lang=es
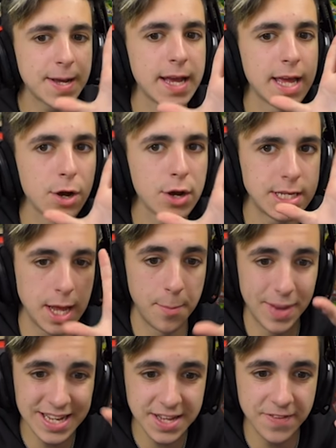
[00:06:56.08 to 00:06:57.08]
que creo que es el
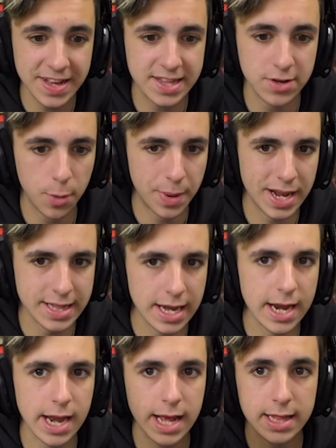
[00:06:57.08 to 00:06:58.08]
más efectivo para
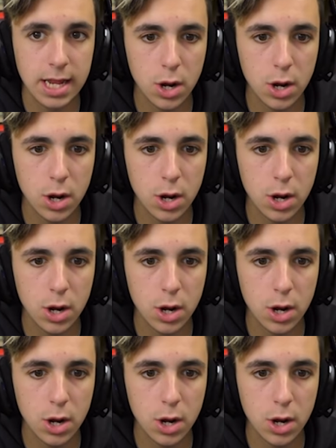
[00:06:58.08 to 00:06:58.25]
tener entre